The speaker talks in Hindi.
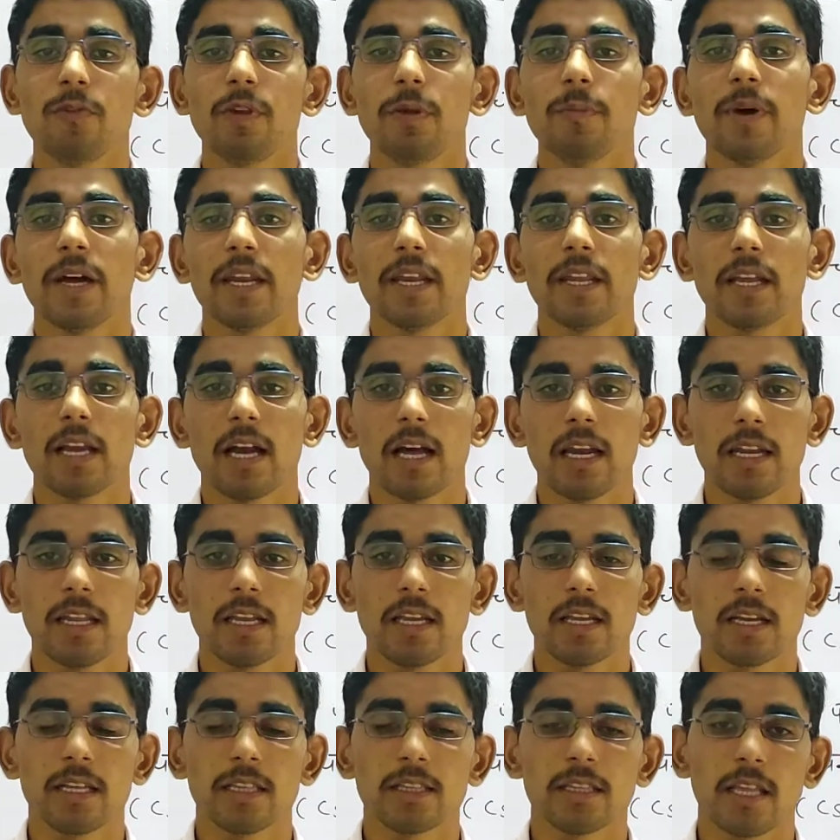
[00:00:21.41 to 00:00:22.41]
वीमा निकालने
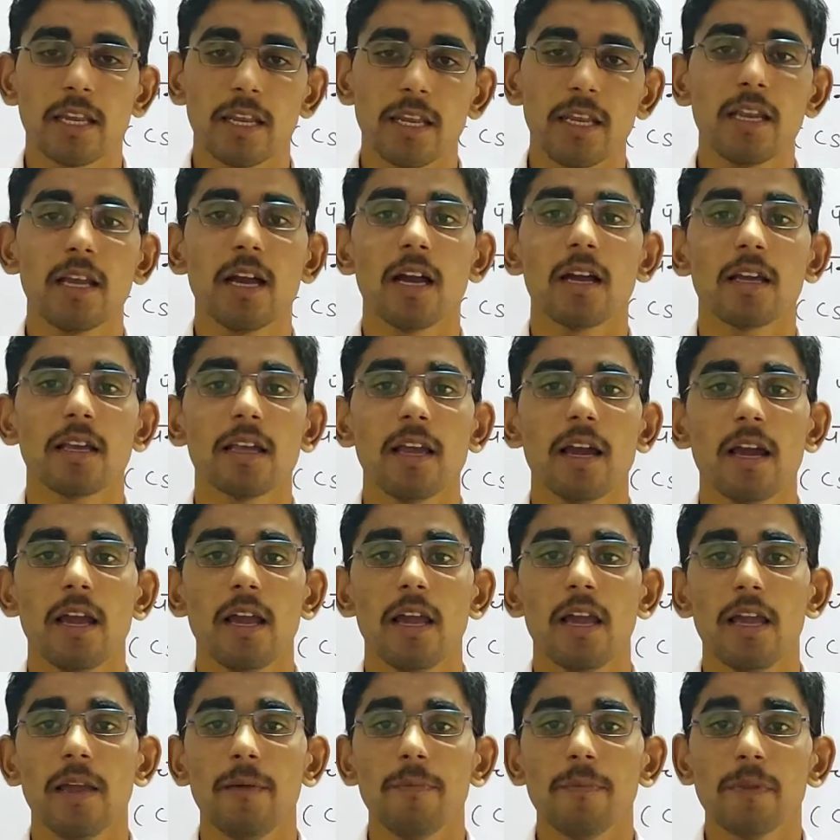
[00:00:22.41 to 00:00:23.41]
का तरीका क्या
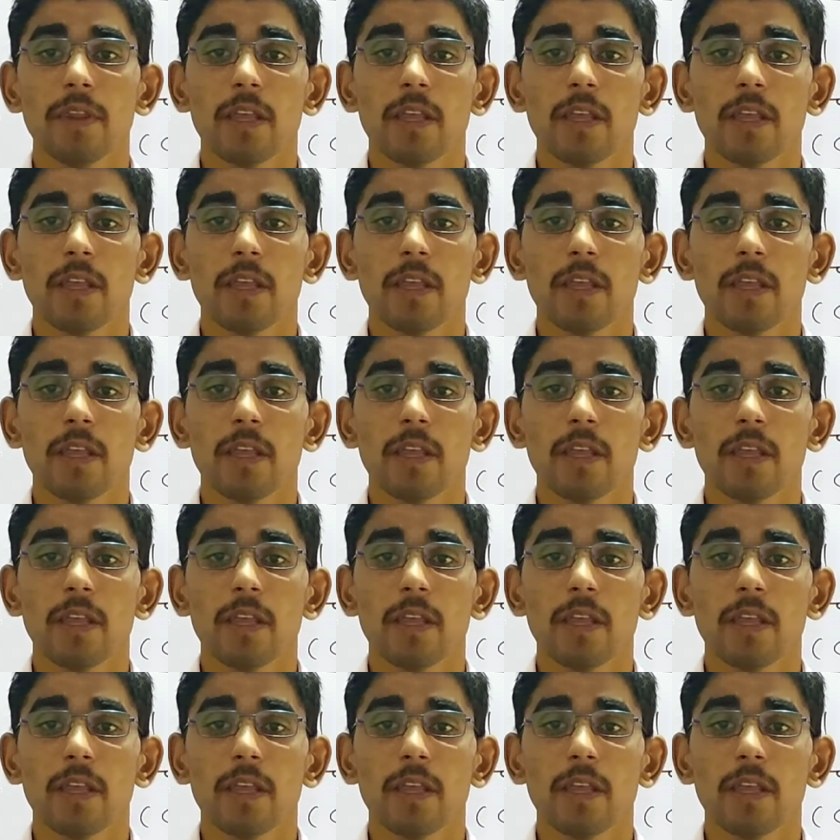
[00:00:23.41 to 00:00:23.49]
है